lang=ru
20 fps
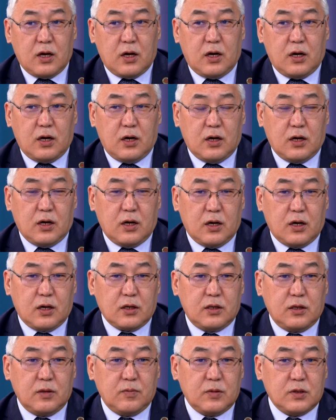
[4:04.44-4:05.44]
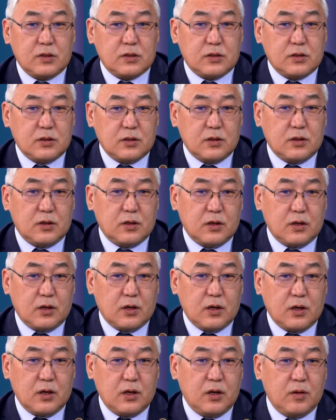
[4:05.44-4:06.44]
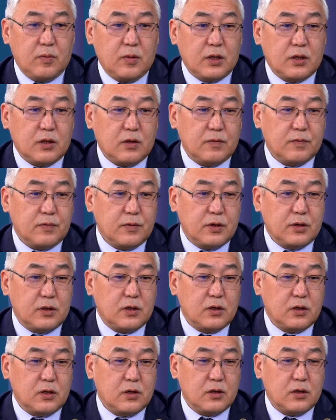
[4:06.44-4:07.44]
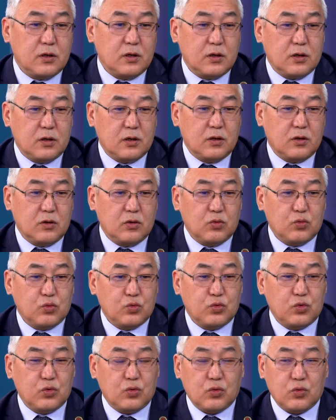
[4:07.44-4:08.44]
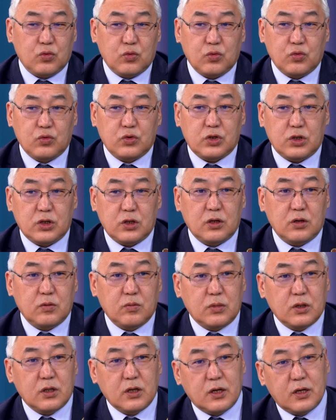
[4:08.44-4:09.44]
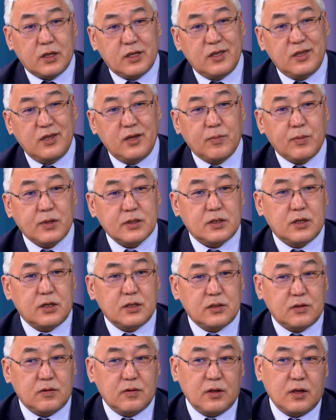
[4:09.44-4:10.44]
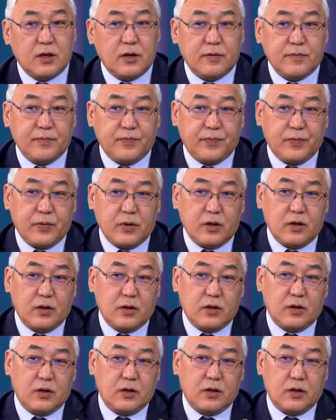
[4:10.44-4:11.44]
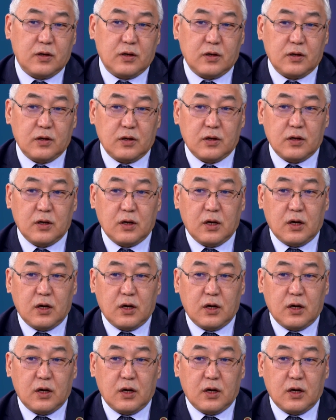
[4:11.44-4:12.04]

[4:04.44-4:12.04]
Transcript: А, одним из э, элементов этих э, учений была непосредственная э,